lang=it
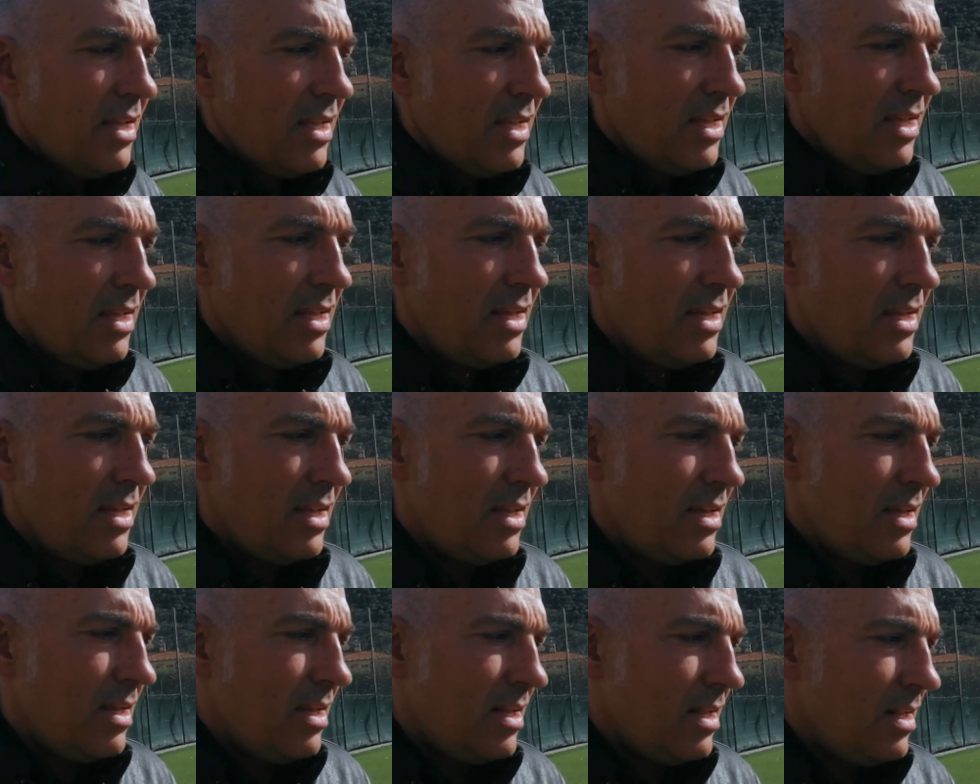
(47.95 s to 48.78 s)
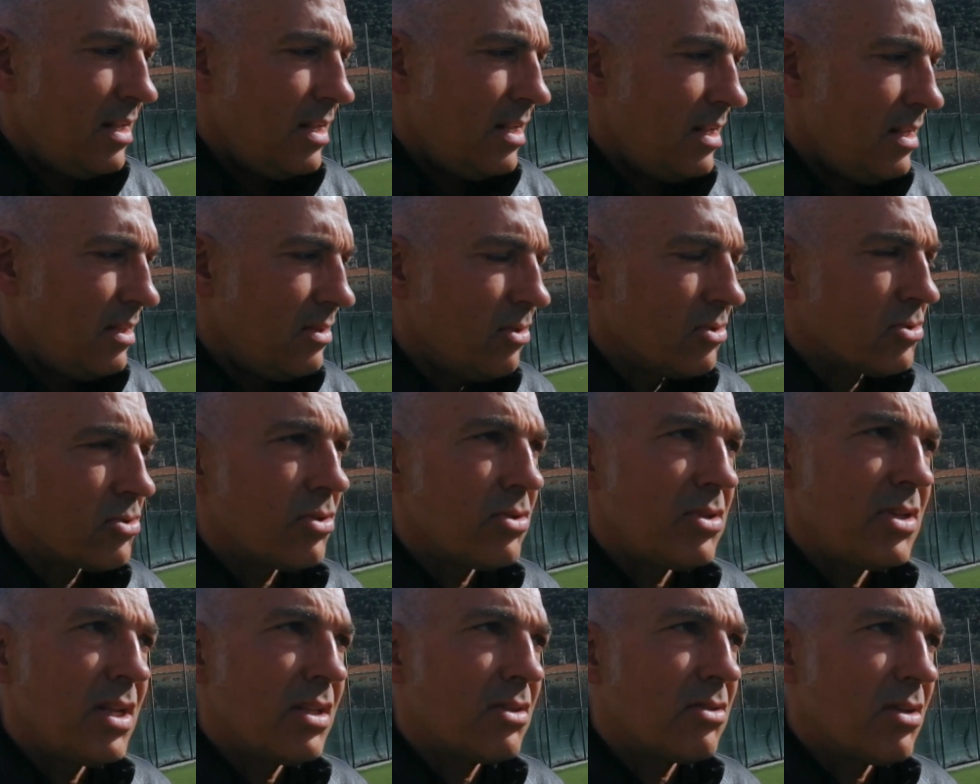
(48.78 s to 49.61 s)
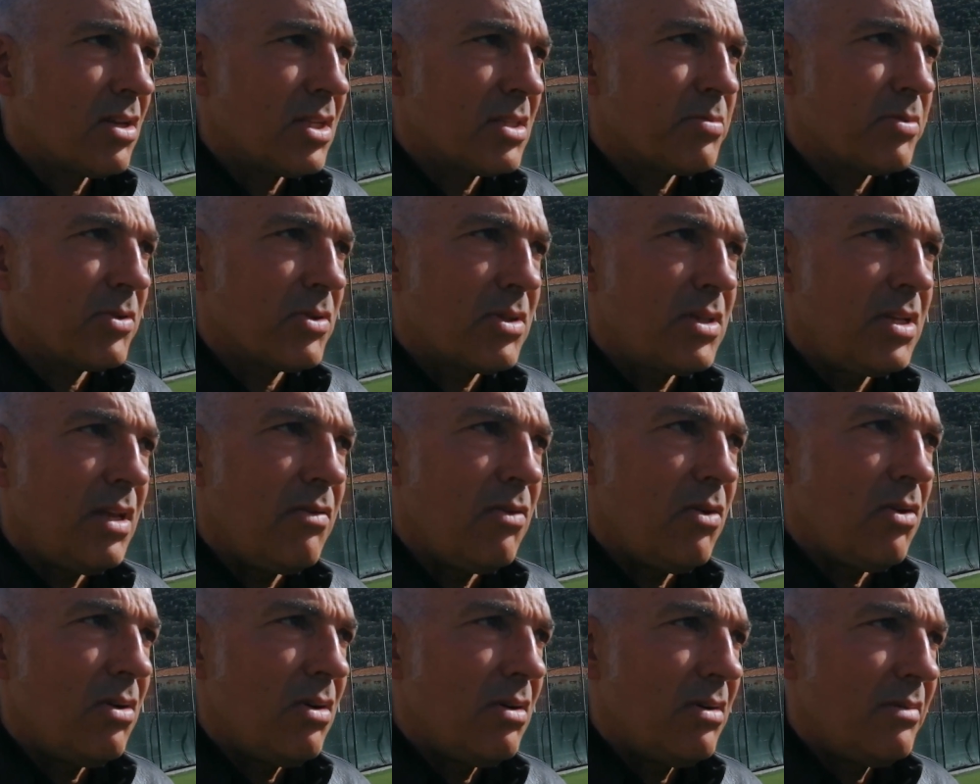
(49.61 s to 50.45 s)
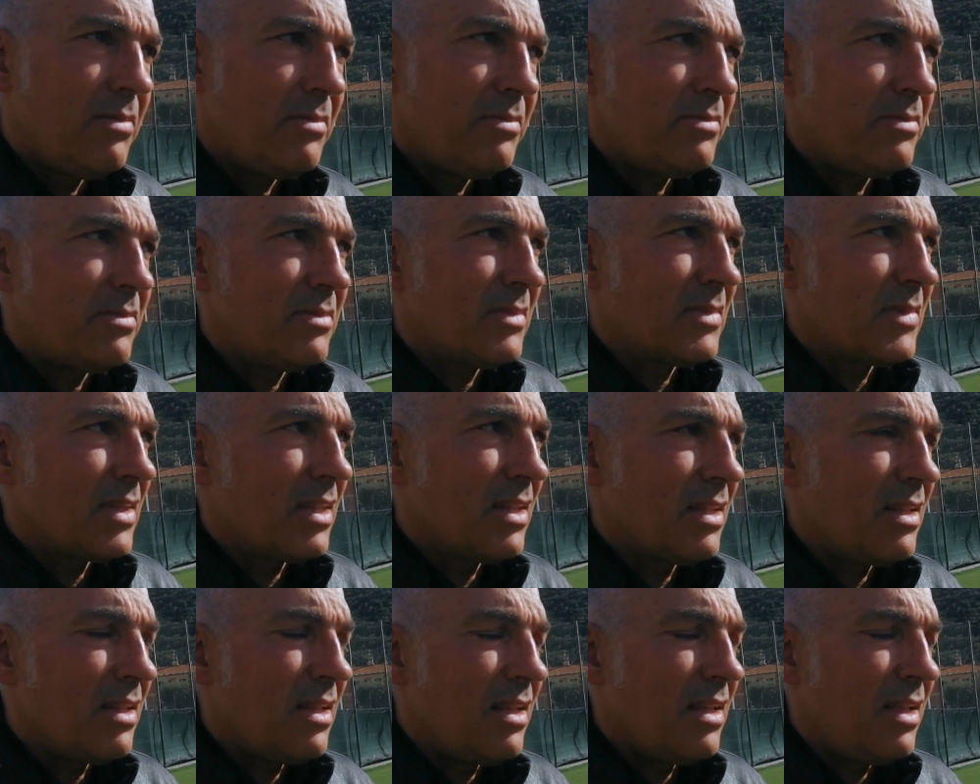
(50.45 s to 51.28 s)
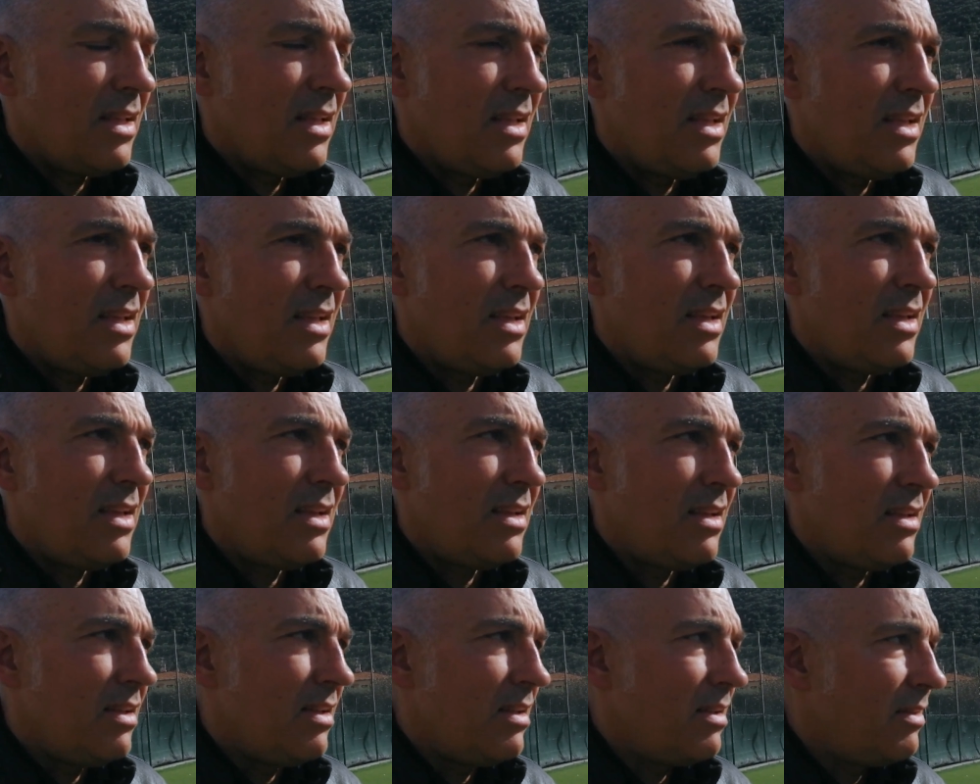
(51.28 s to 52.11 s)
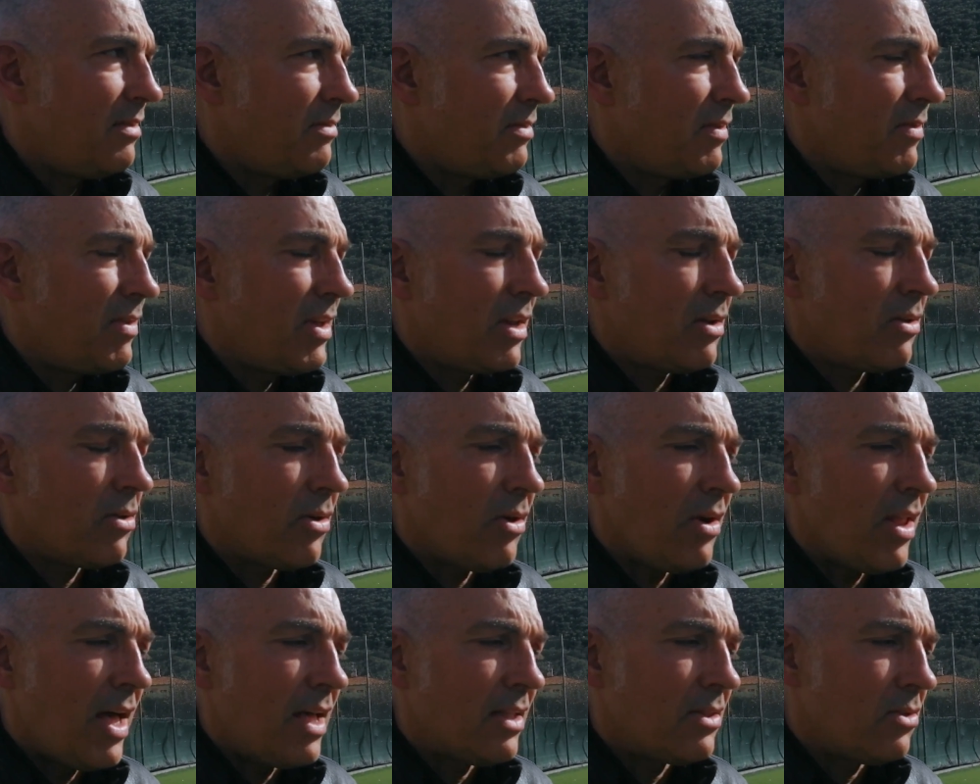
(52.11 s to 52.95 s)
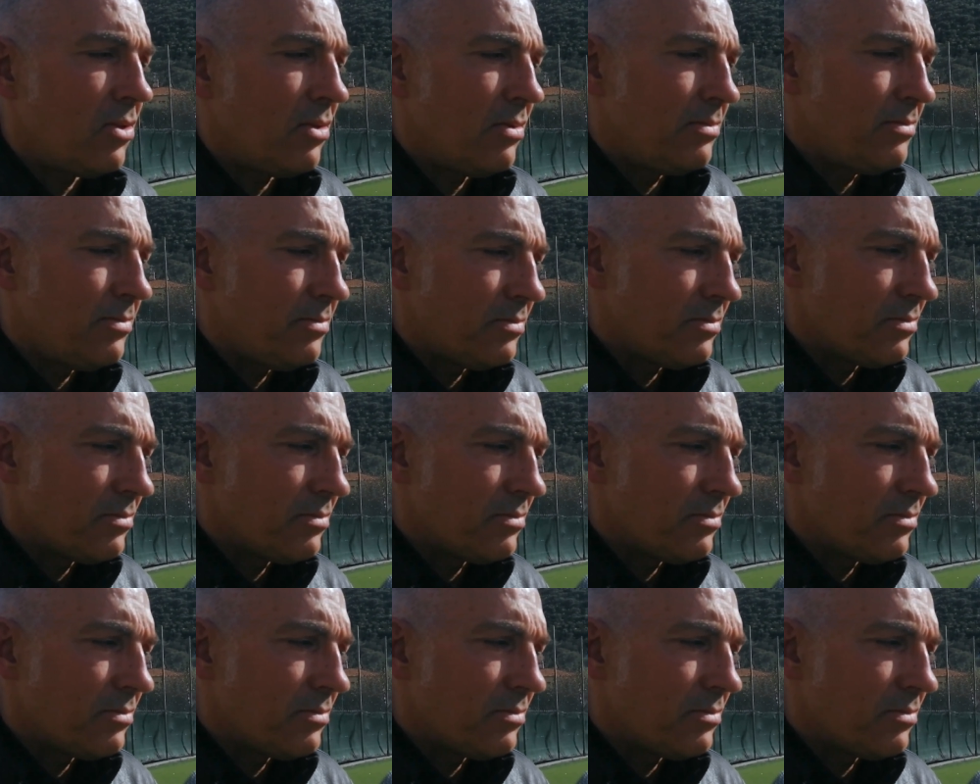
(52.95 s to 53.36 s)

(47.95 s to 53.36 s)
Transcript: il nostro direttore sportivo eh, Viviano Rolando.